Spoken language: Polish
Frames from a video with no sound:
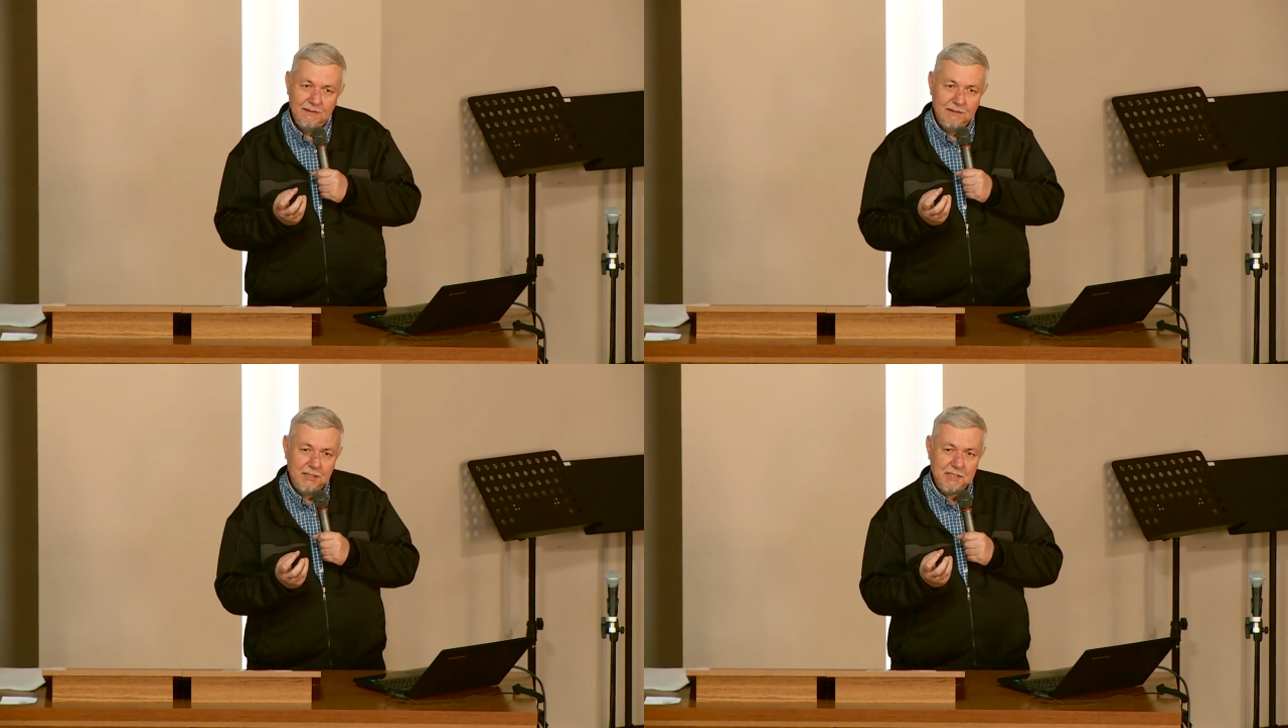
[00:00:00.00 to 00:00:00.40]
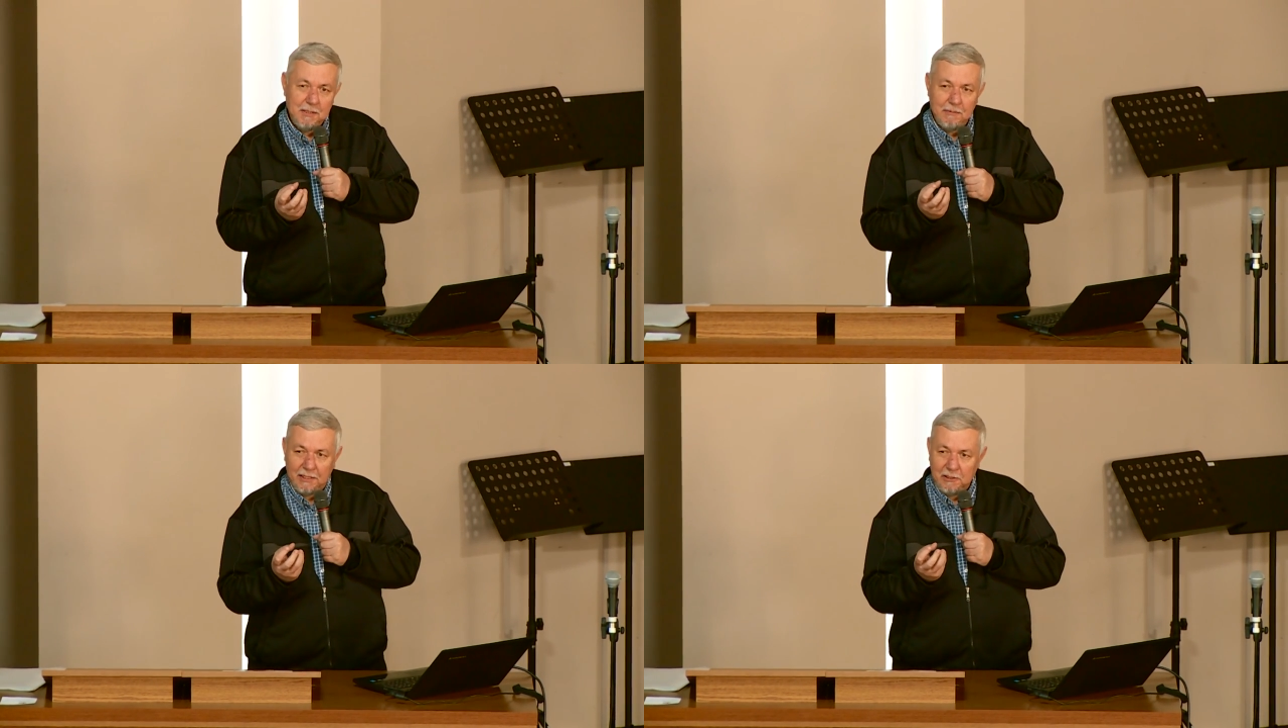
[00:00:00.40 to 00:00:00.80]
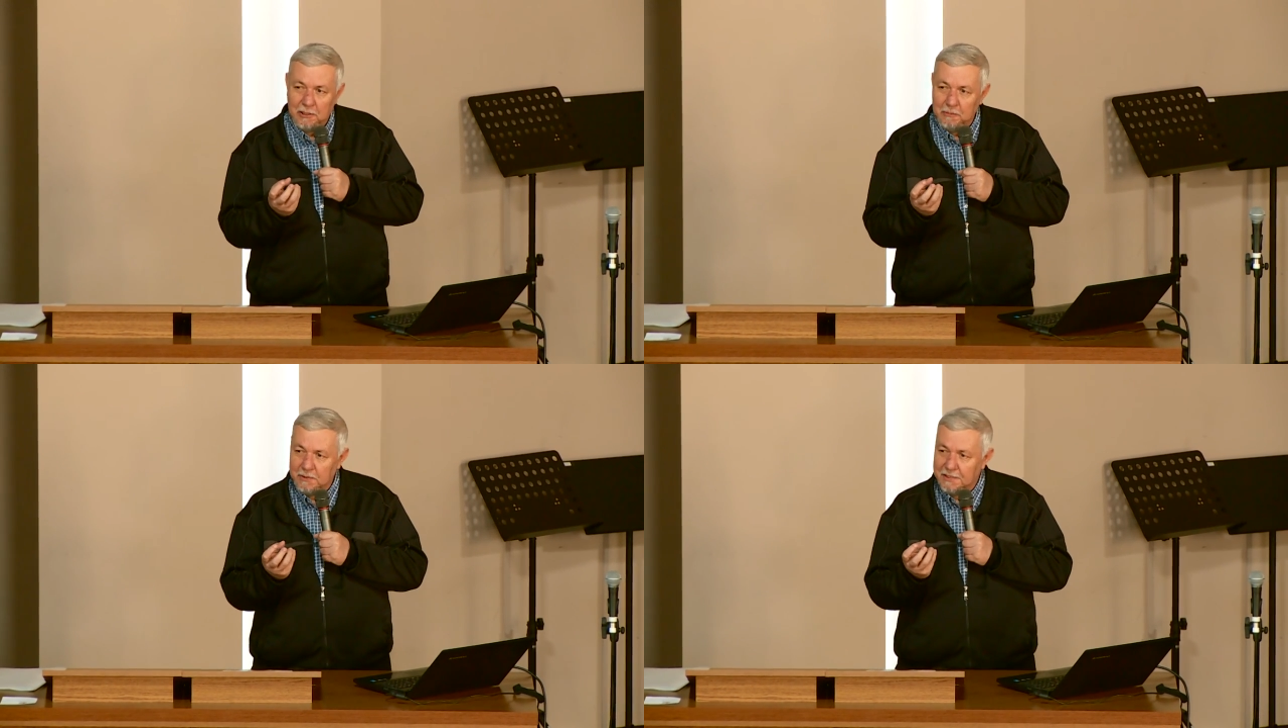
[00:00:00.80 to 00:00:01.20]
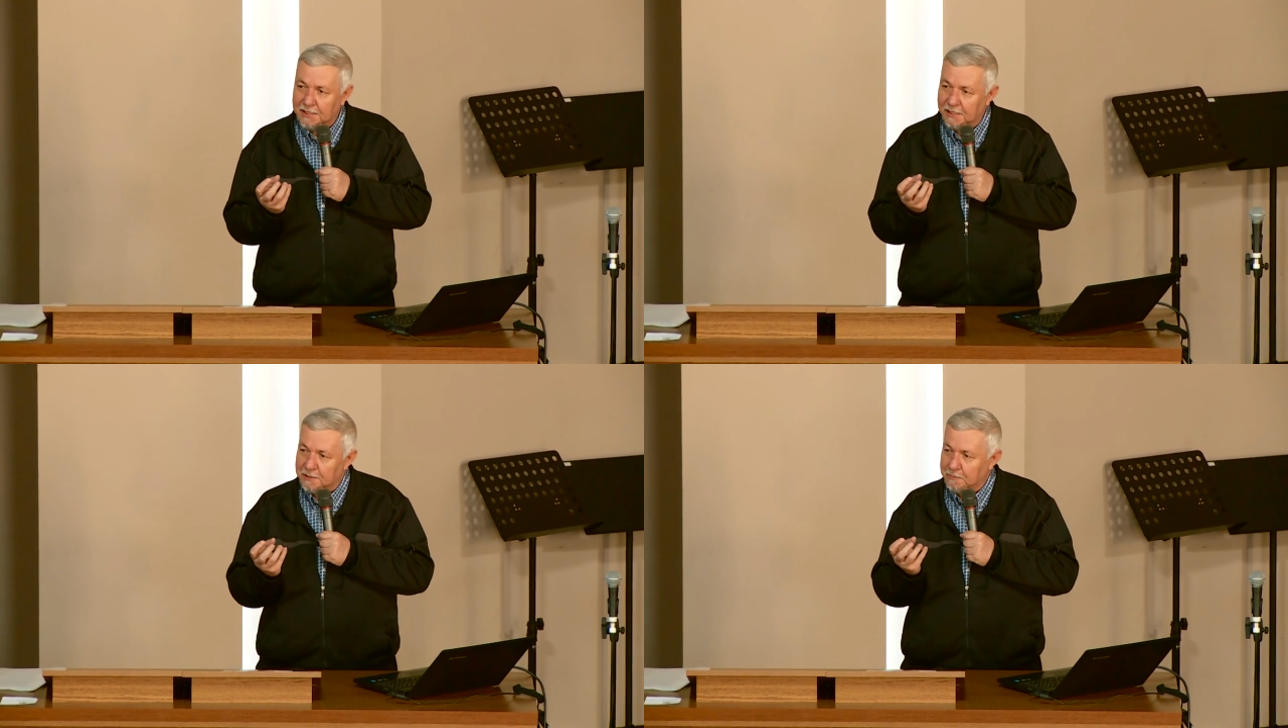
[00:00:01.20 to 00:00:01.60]
czystym jak
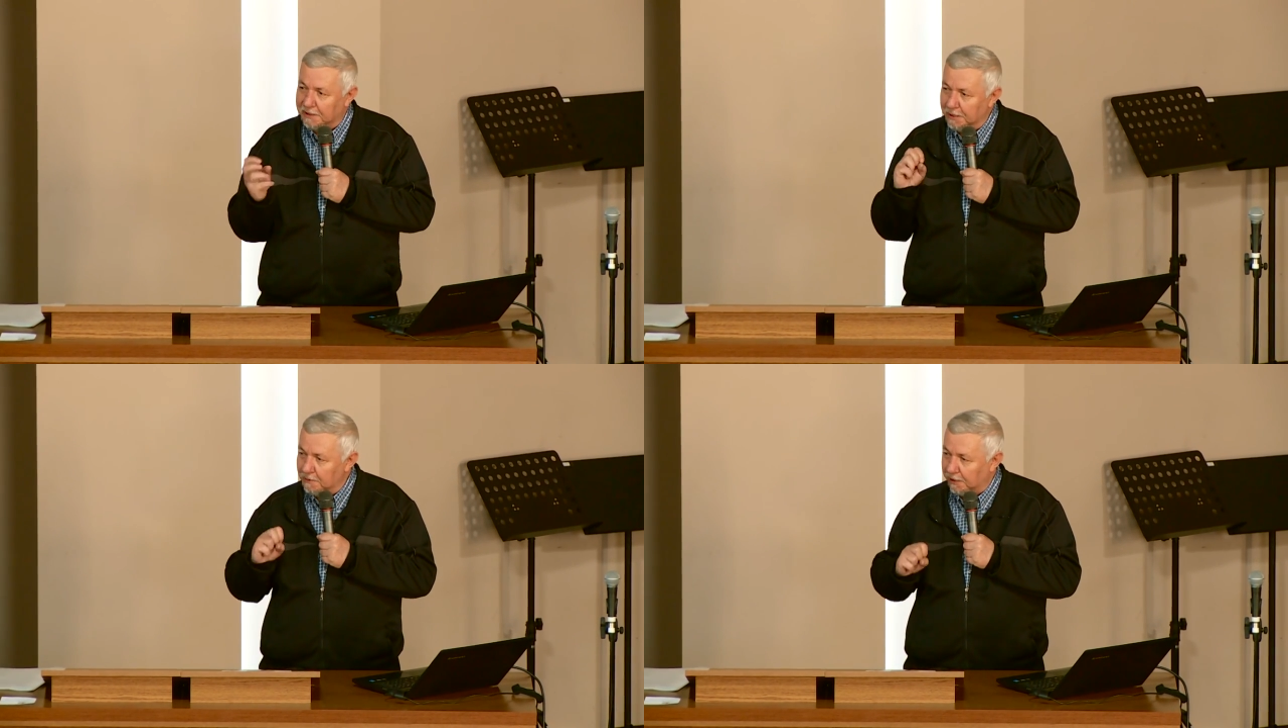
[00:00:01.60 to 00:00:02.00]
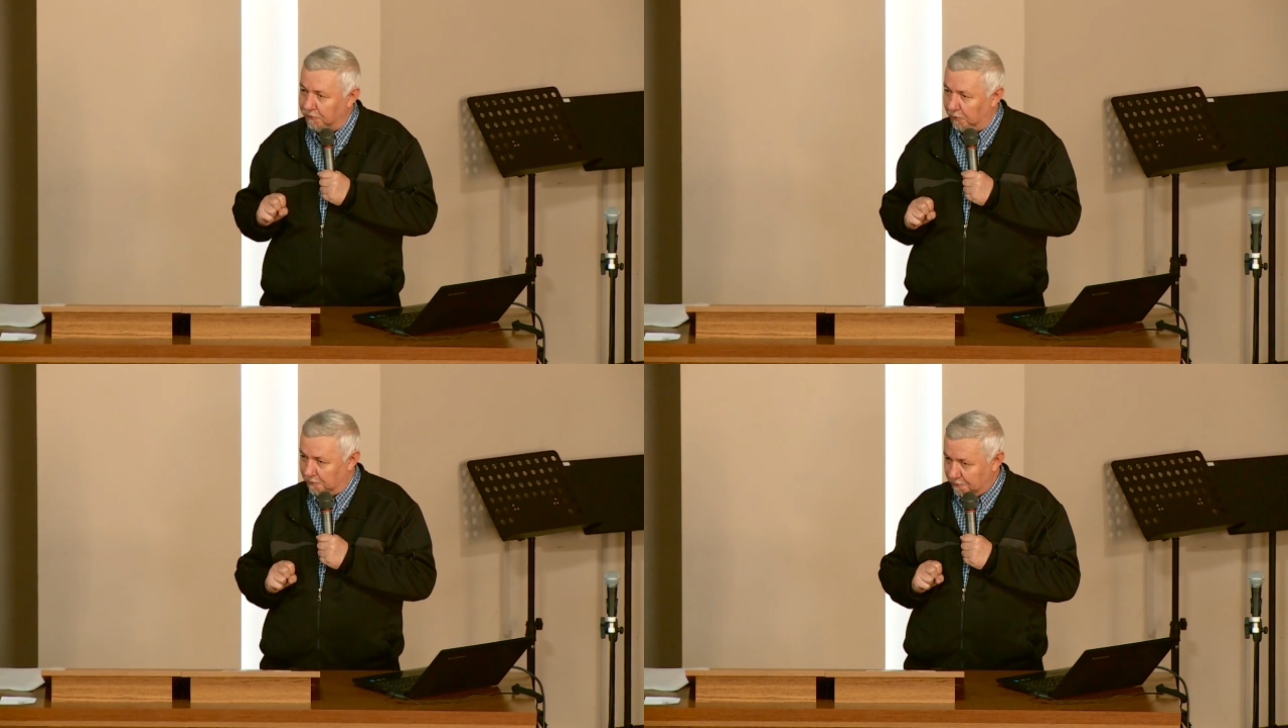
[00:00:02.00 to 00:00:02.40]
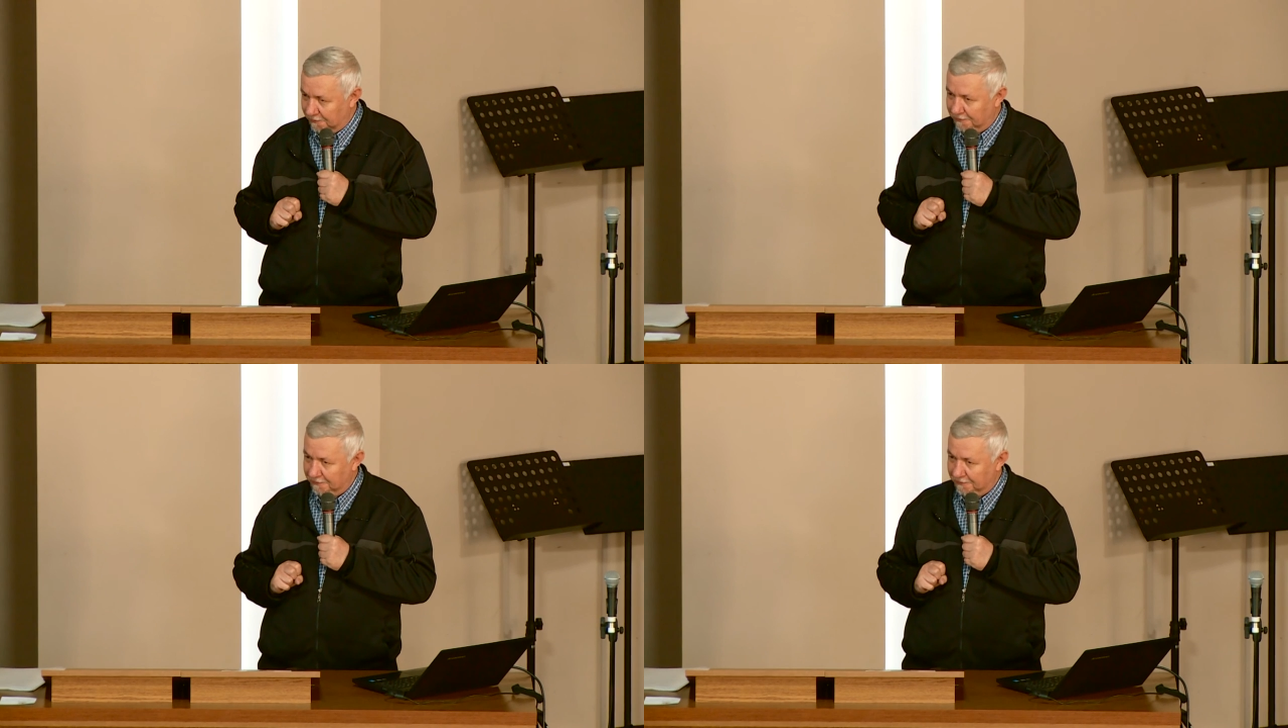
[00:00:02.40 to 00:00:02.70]
gołębica i sprytnym jak wąż.